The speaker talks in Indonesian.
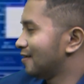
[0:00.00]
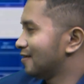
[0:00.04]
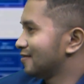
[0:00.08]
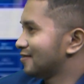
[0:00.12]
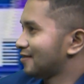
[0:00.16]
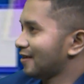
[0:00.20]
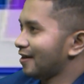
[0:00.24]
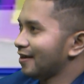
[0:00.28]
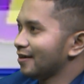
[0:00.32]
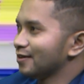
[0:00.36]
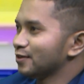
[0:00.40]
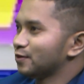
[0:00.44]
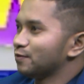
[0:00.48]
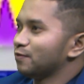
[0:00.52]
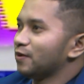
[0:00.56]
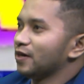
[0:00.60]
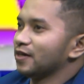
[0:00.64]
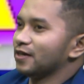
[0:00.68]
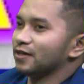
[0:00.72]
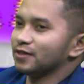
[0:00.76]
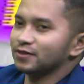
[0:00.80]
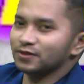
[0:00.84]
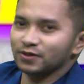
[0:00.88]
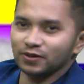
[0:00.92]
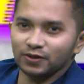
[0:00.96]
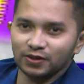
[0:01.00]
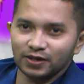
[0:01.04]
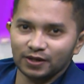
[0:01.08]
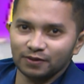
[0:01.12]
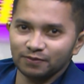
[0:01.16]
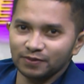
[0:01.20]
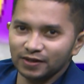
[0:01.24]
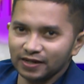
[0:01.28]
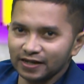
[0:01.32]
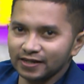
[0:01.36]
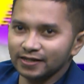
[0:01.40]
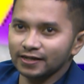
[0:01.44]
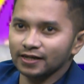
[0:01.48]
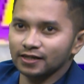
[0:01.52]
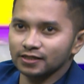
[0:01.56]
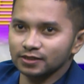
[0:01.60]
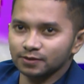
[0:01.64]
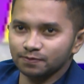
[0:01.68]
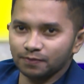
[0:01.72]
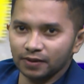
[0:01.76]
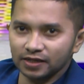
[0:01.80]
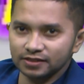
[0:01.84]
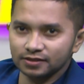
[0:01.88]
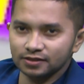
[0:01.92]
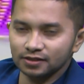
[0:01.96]
saya sebagai seorang milenial
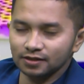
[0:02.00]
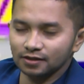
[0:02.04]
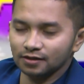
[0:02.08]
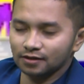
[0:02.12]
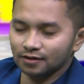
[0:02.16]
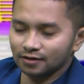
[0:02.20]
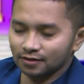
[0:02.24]
pasti